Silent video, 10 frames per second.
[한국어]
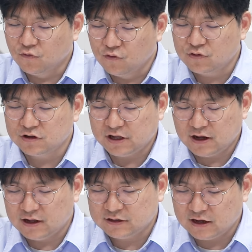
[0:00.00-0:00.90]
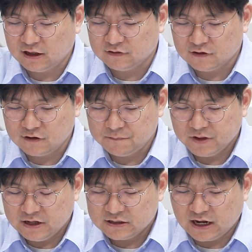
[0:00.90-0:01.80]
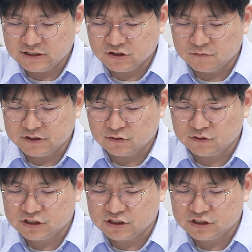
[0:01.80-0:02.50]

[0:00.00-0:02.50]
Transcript: 오를택할 택해서 당시 검사로서